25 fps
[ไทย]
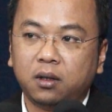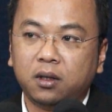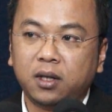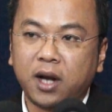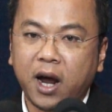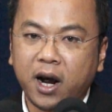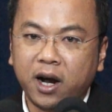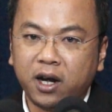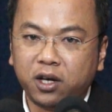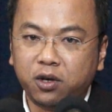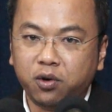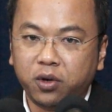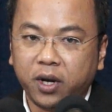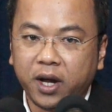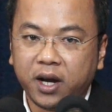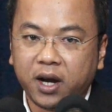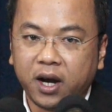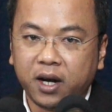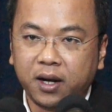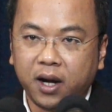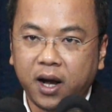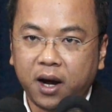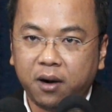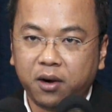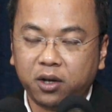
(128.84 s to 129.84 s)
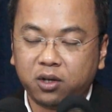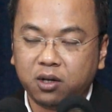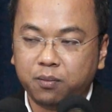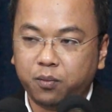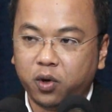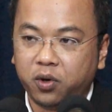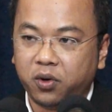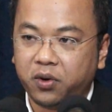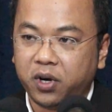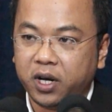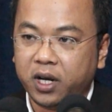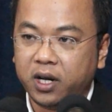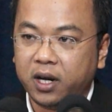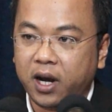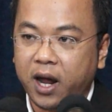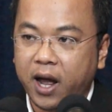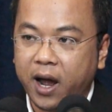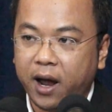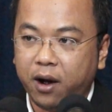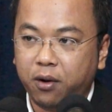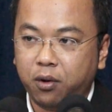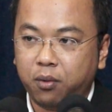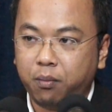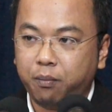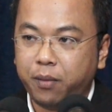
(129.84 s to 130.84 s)
นั่งอยู่ในคณะรัฐมนตรีแล้
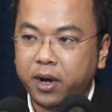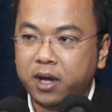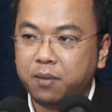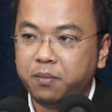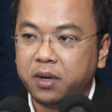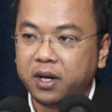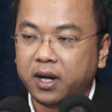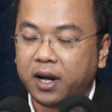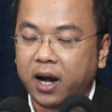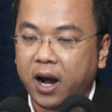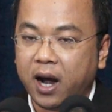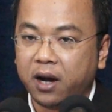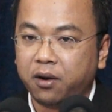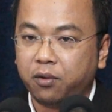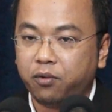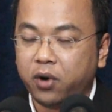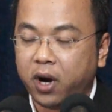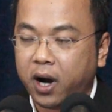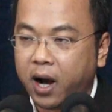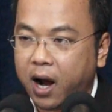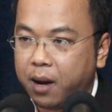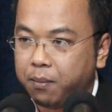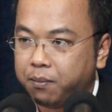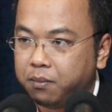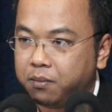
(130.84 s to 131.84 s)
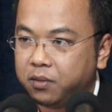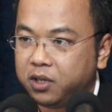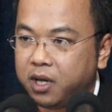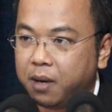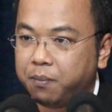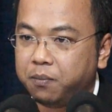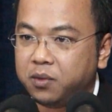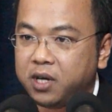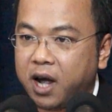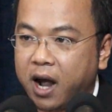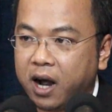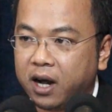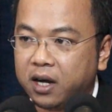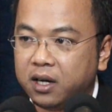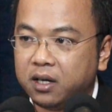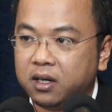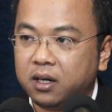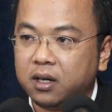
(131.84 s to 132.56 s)
วไม่มีการระงับยับยั้ง